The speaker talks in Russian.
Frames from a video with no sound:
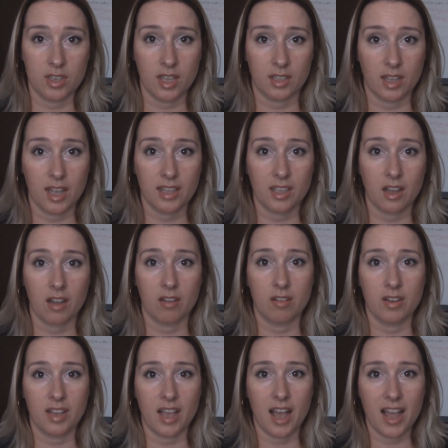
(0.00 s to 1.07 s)
Нет, это
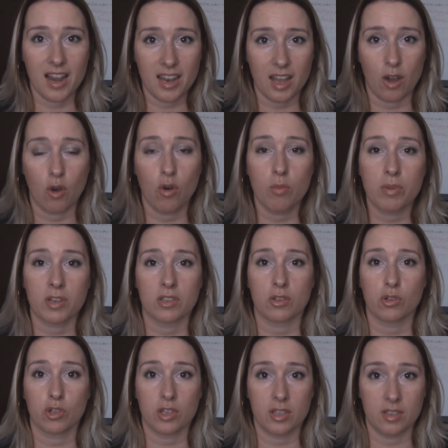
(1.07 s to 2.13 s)
реально образ
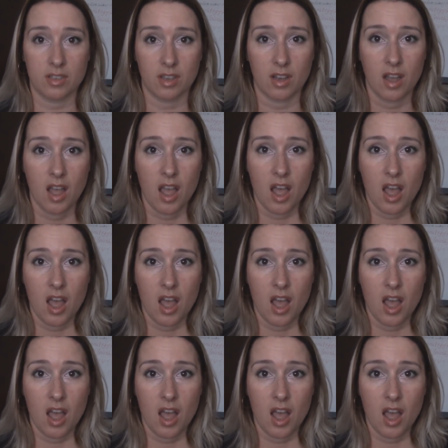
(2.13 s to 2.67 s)
жизни.